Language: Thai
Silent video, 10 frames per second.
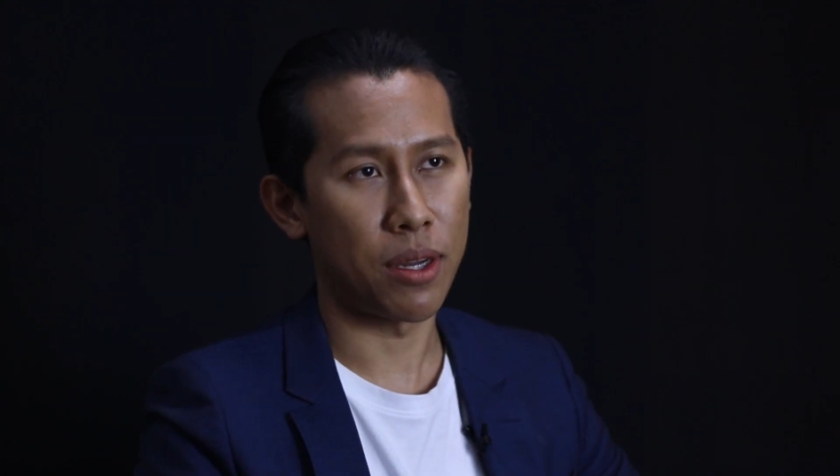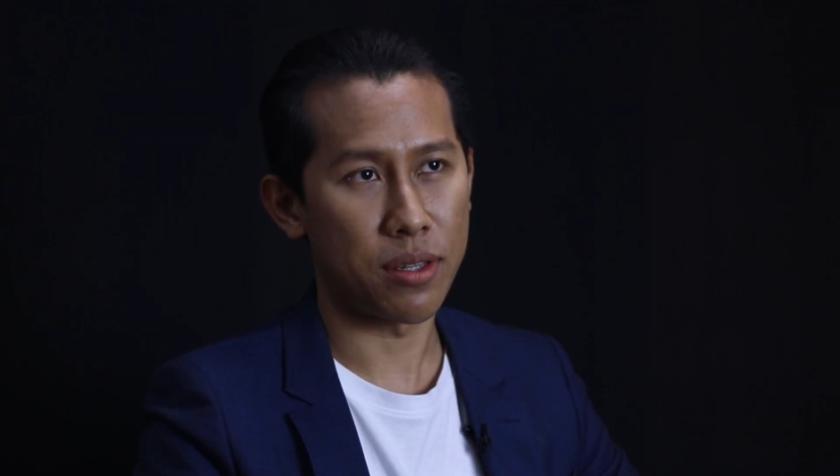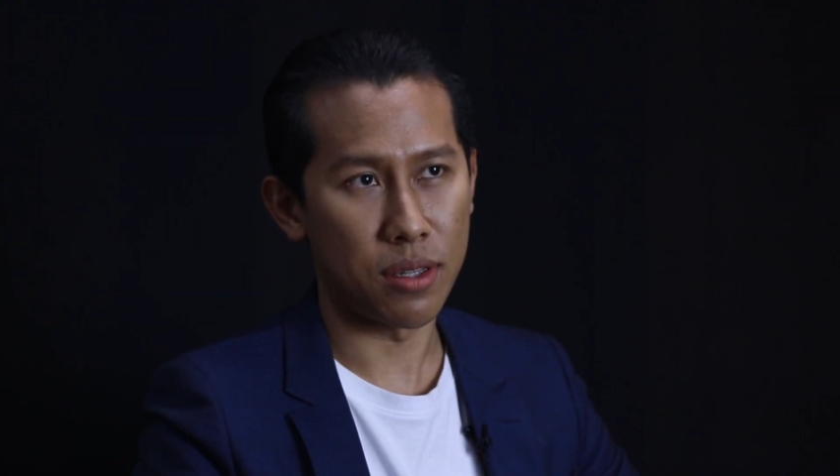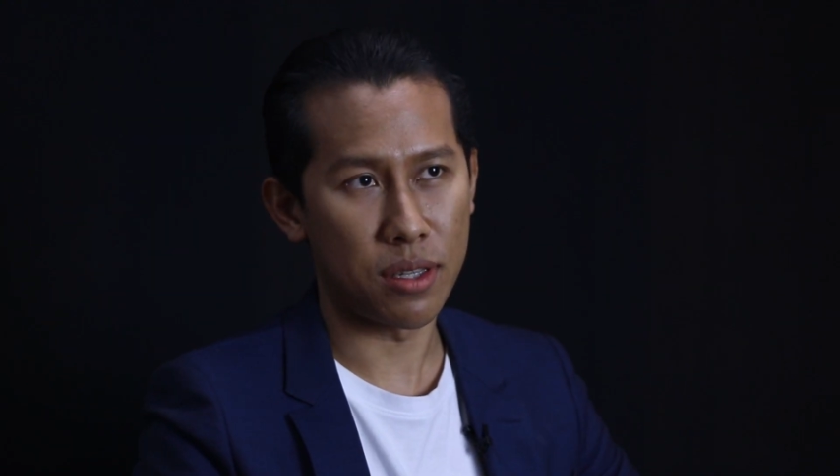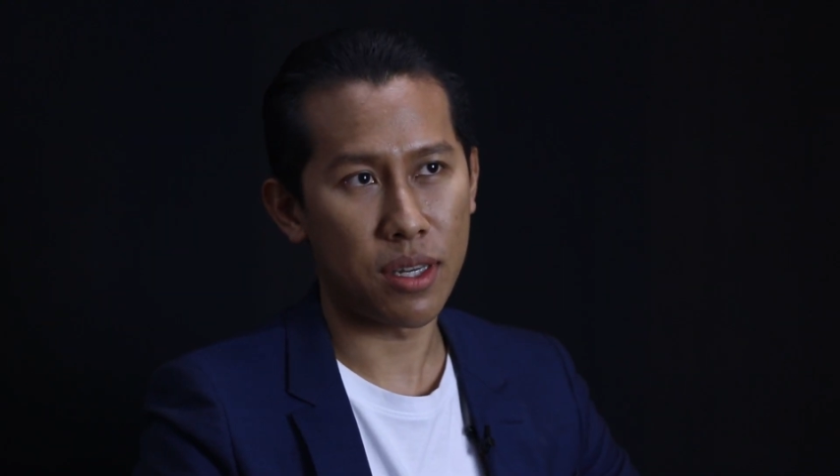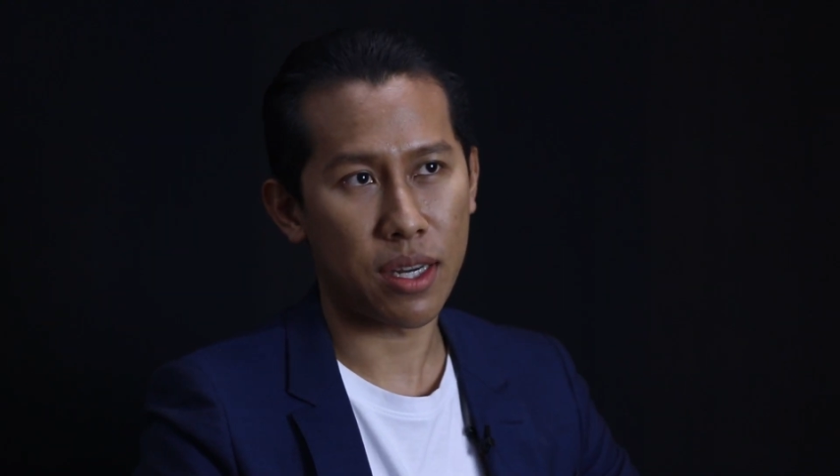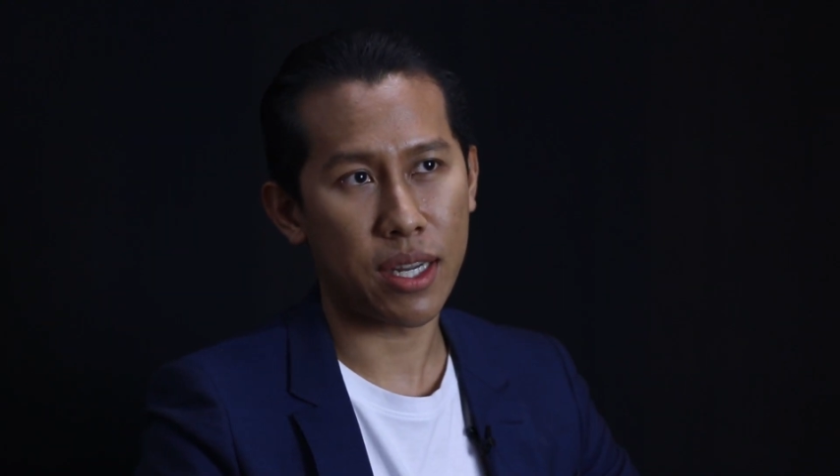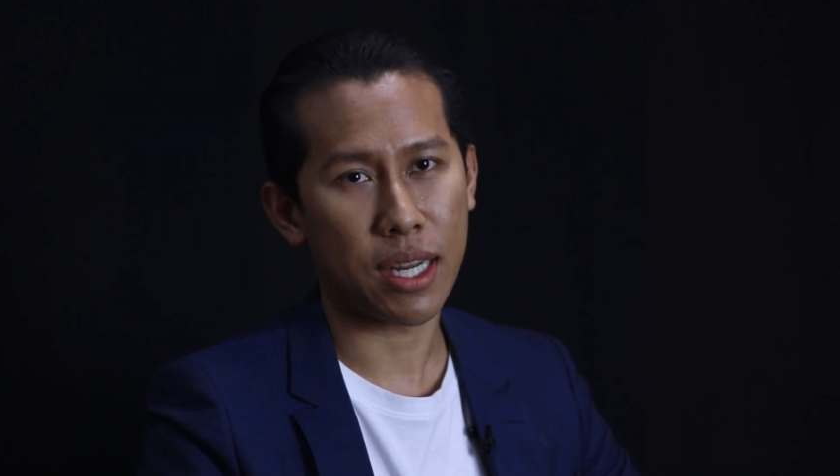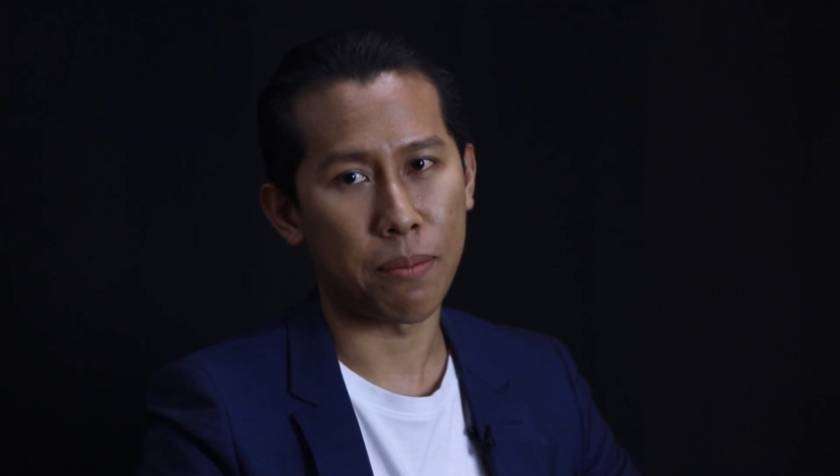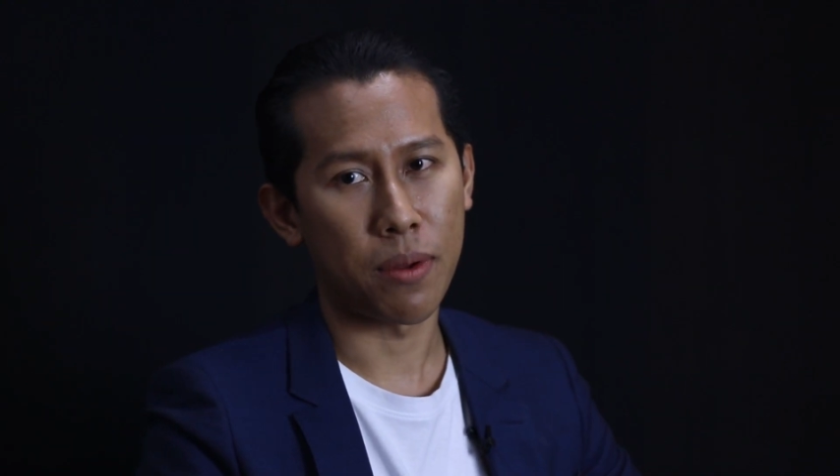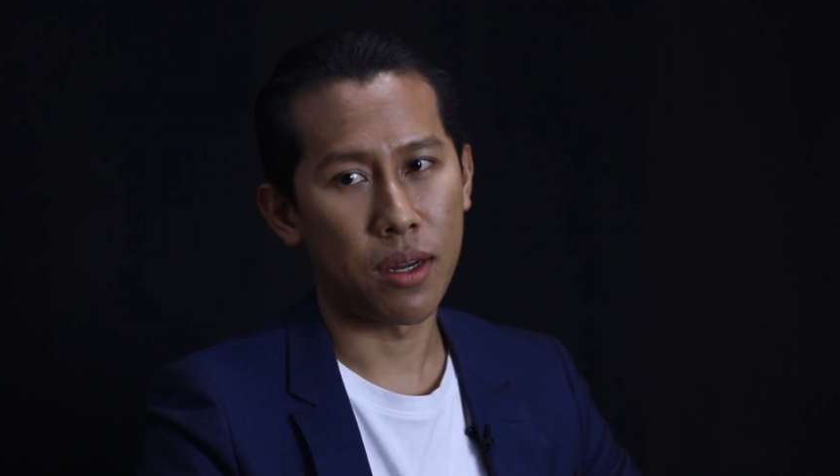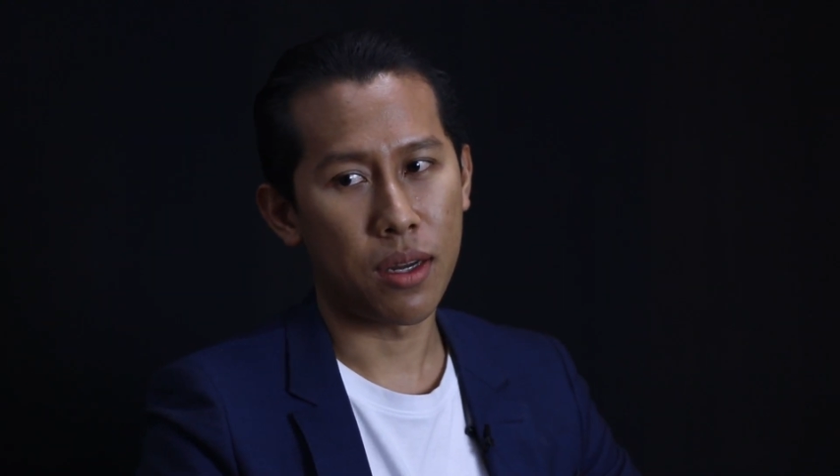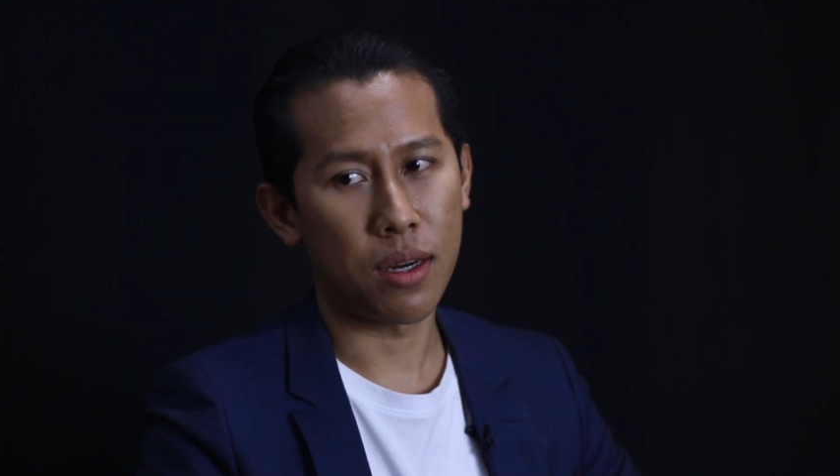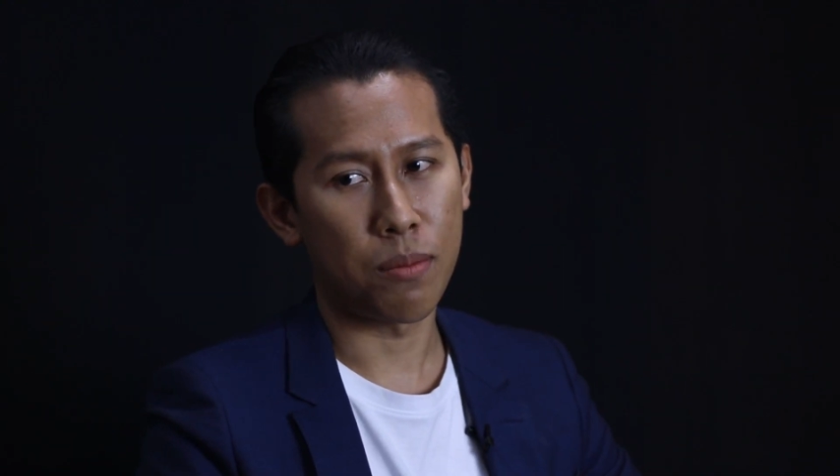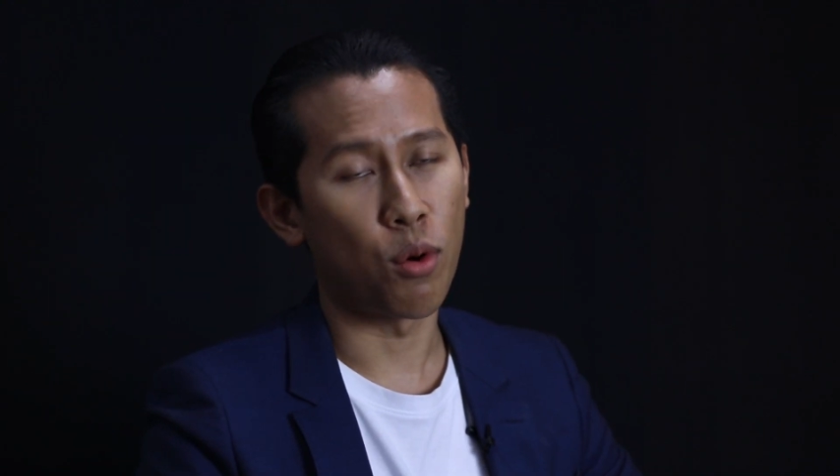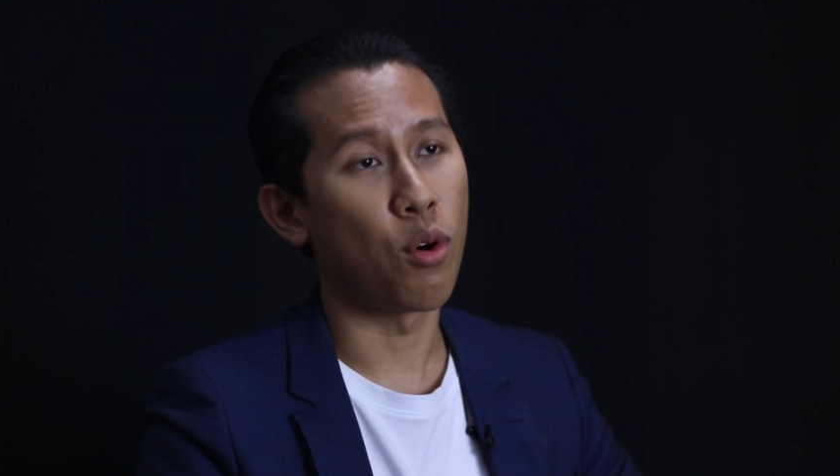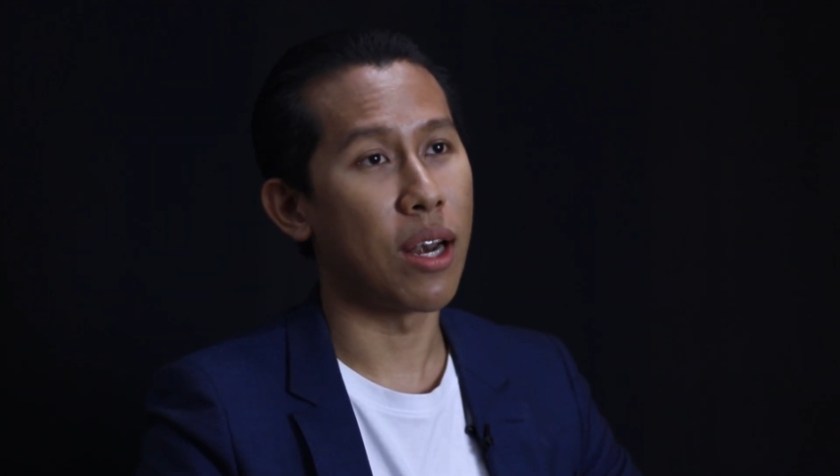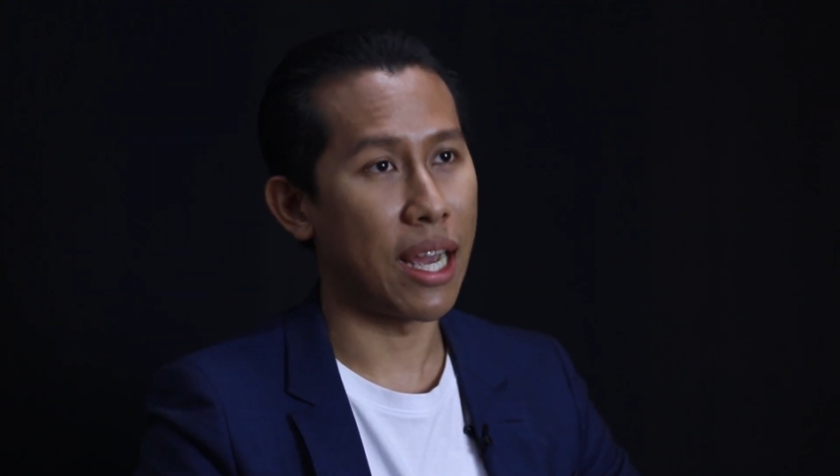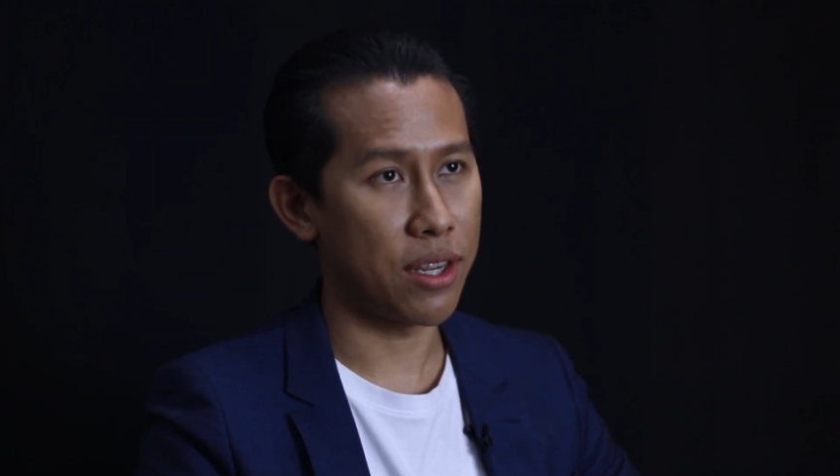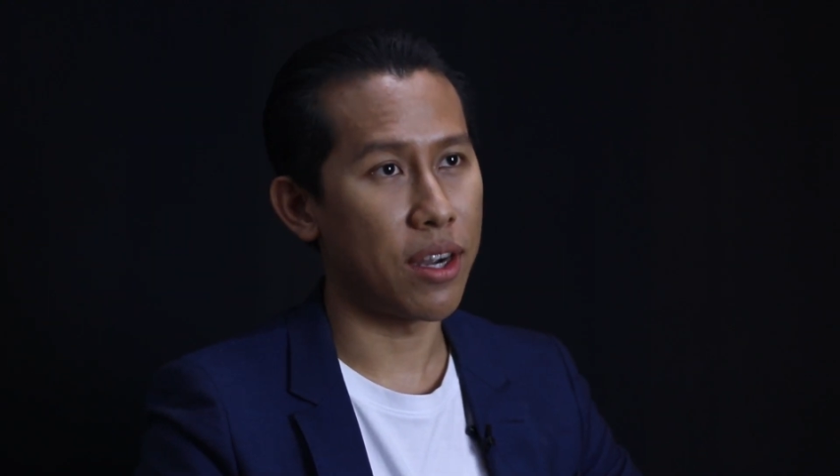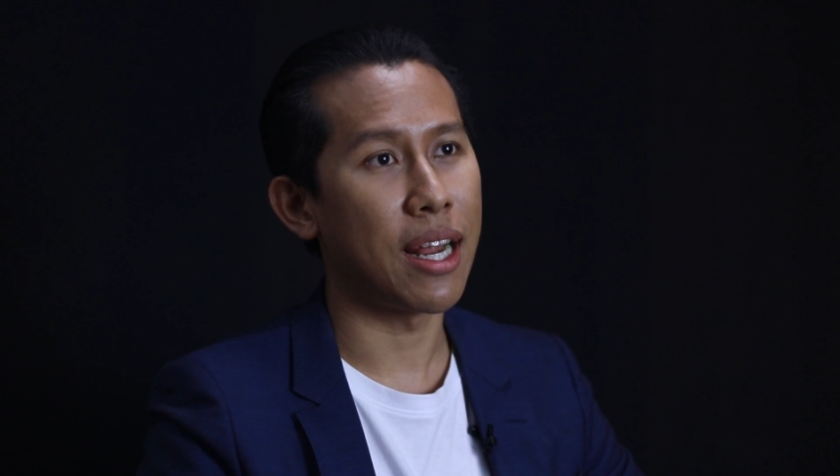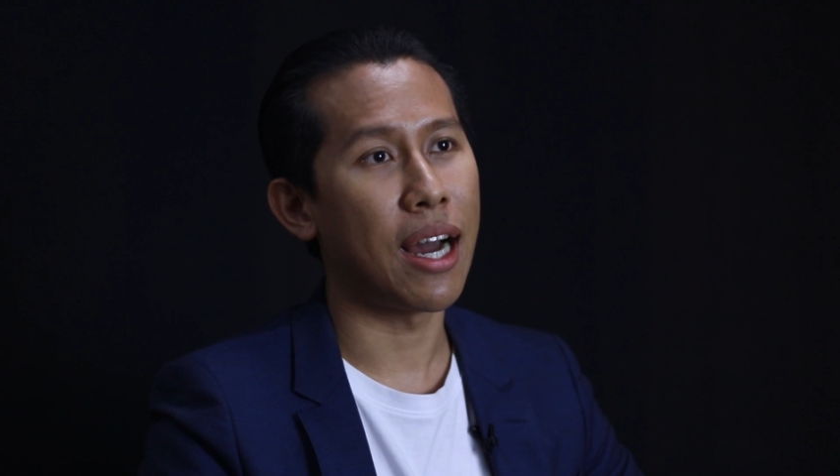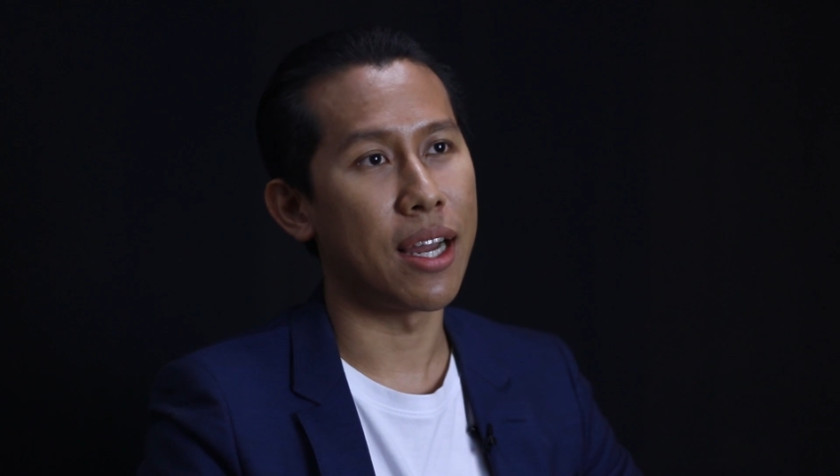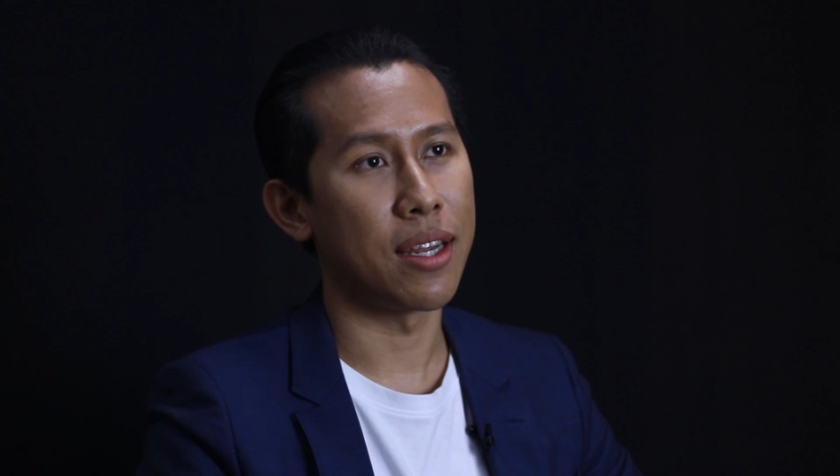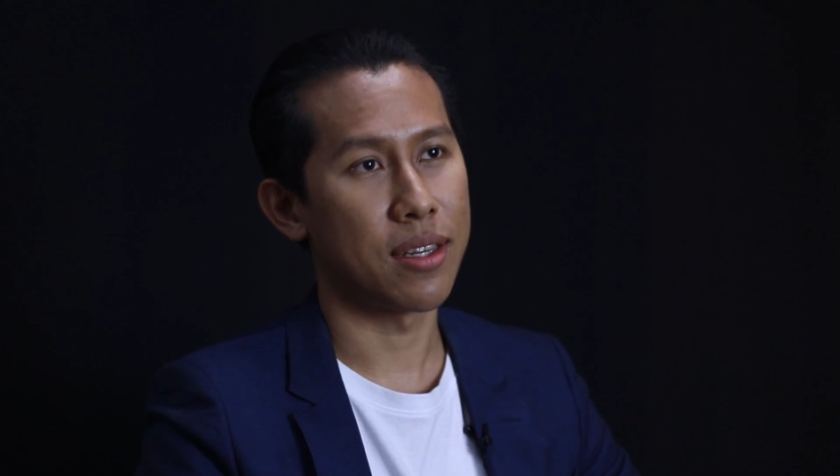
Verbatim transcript: ปล่อยสินเชื่อให้กับบุคคลรายย่อยได้